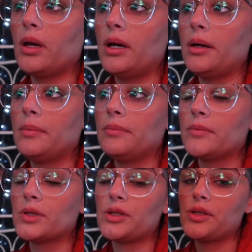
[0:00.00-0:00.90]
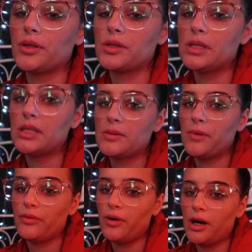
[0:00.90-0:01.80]
Ähm, sollte ich heute nichts
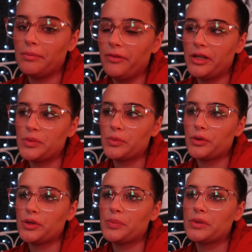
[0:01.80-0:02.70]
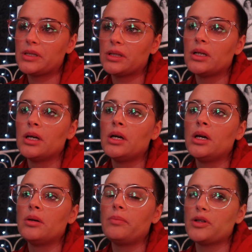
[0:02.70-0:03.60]
mehr vorhaben, werde ich mit euch ein bisschen
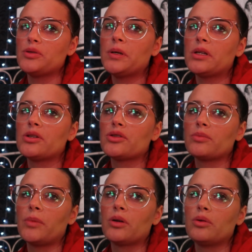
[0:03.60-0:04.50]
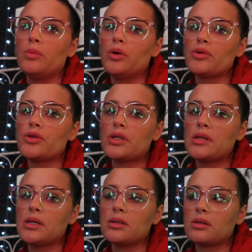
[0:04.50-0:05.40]
meinen Schminktisch und meine Kommoden
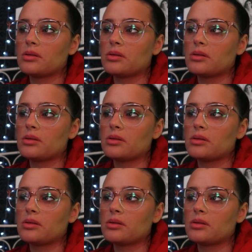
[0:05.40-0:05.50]
sortieren.